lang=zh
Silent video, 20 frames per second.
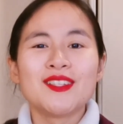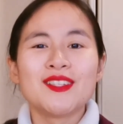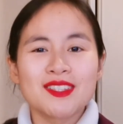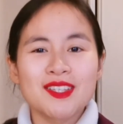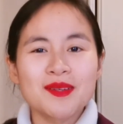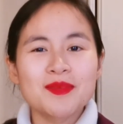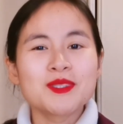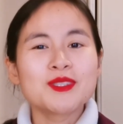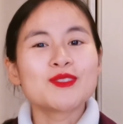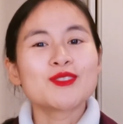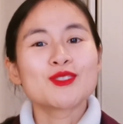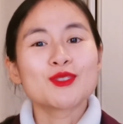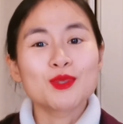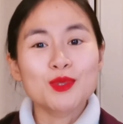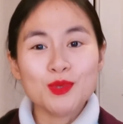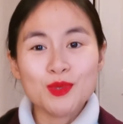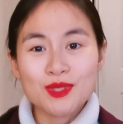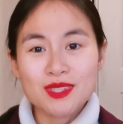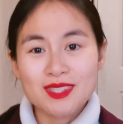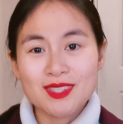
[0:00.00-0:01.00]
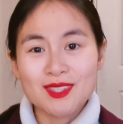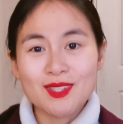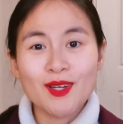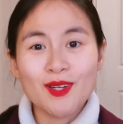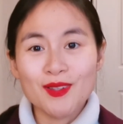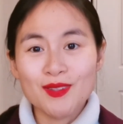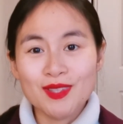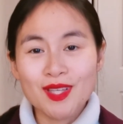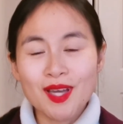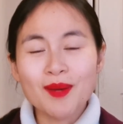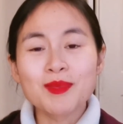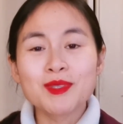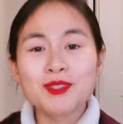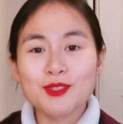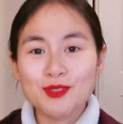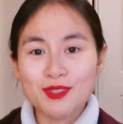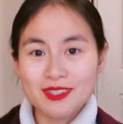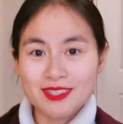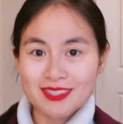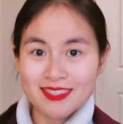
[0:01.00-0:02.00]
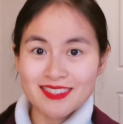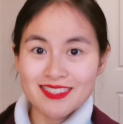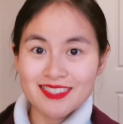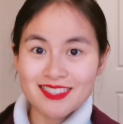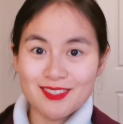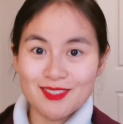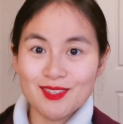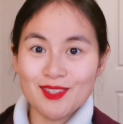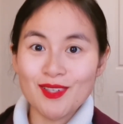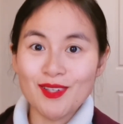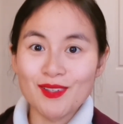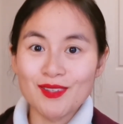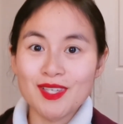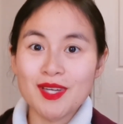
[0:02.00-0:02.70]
要么就是肚子痛，要么就是心情痛，